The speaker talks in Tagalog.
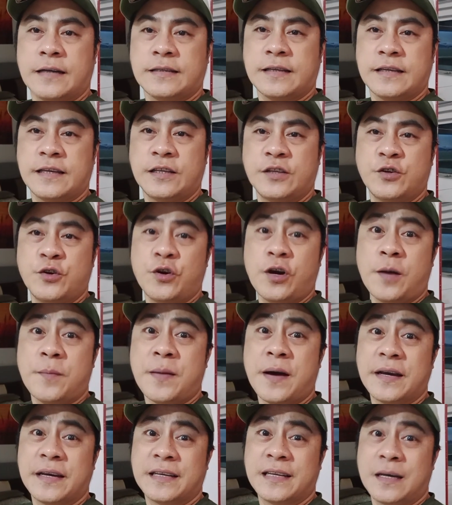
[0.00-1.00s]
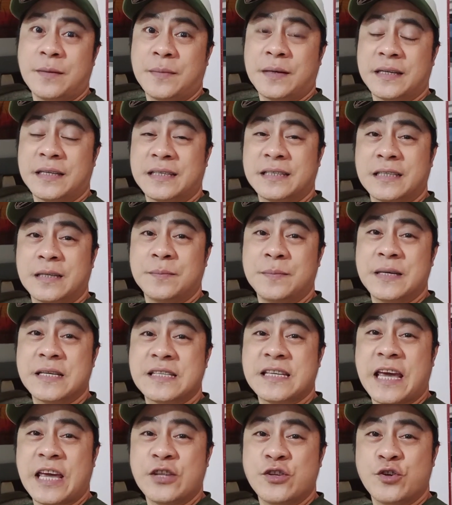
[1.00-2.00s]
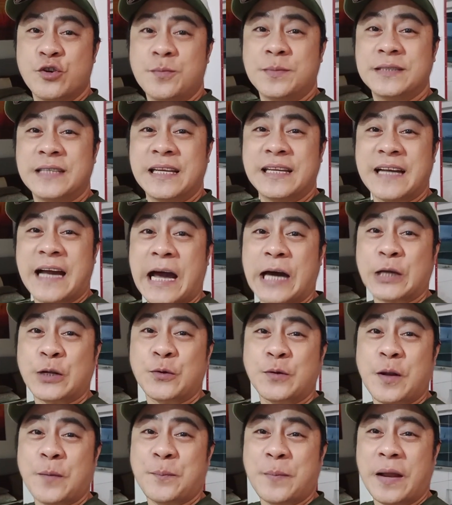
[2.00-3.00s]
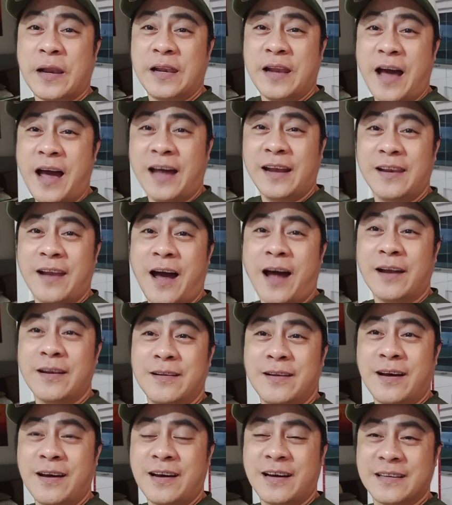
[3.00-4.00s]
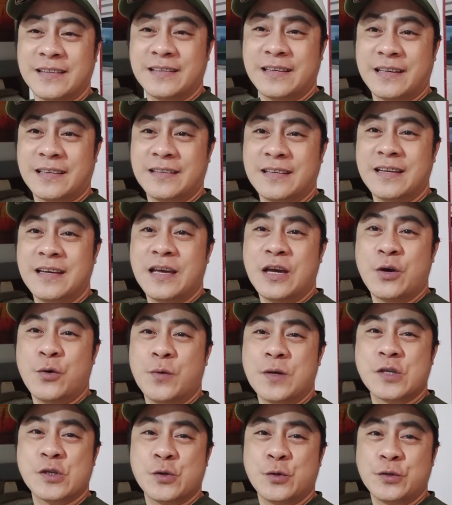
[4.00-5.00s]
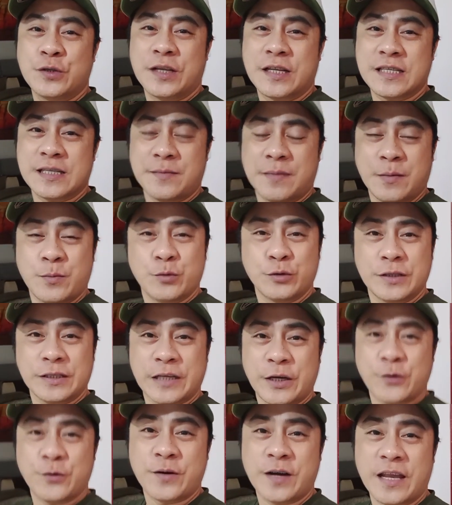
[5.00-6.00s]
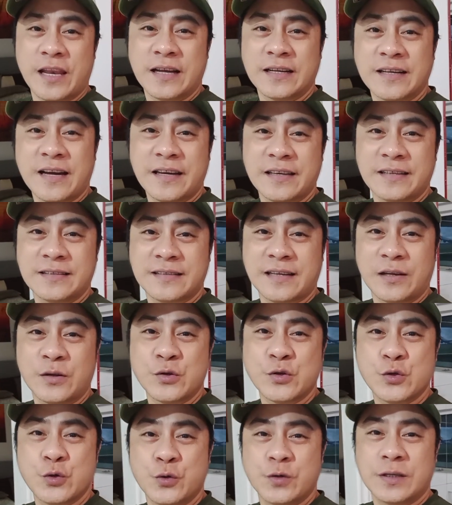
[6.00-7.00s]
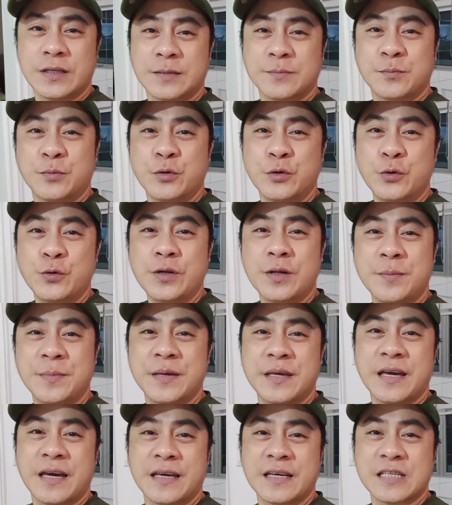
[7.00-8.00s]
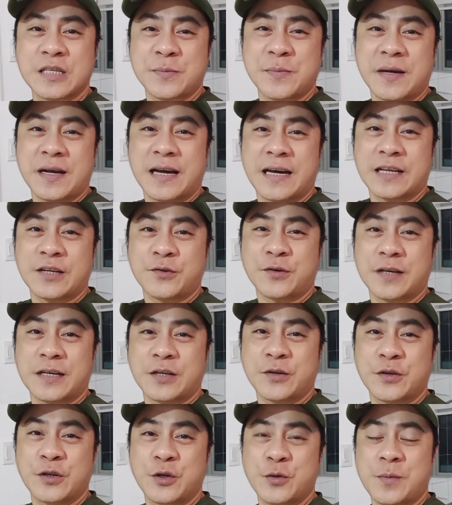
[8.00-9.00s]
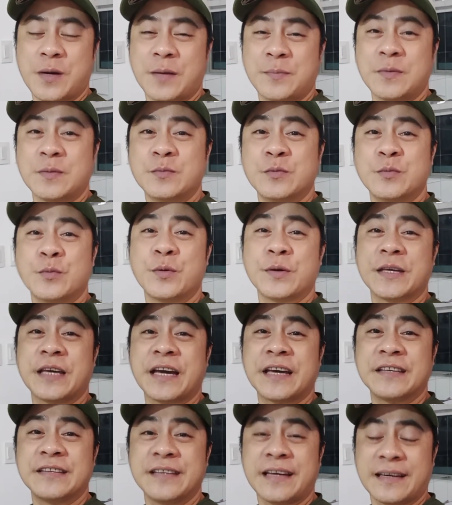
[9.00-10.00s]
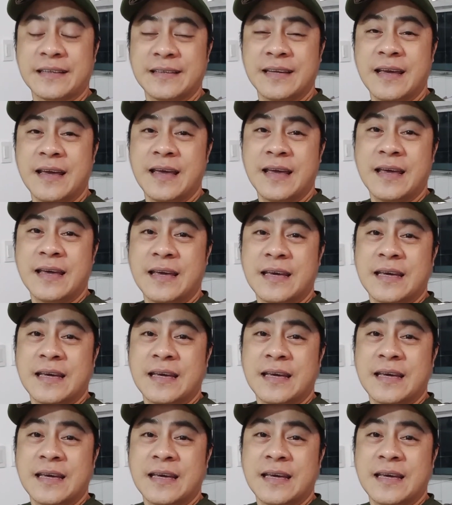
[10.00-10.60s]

At ayan na ho kabayan ha, magandang gabi sa inyo, madaling araw na pala, la la, ayan. Wish ko na sa mabuti kayong kalagayan, kalusugan at puno ng biyaya sa pang-araw-araw na yung mga pamumuhay, ayan.